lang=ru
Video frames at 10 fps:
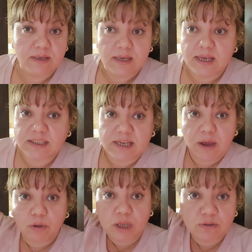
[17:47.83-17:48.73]
Если я
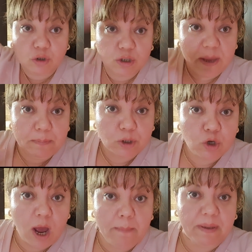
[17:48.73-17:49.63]
вот так все запишу,
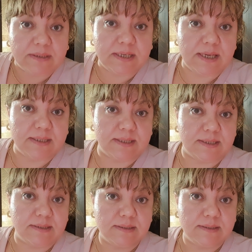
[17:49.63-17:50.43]
обалдеете.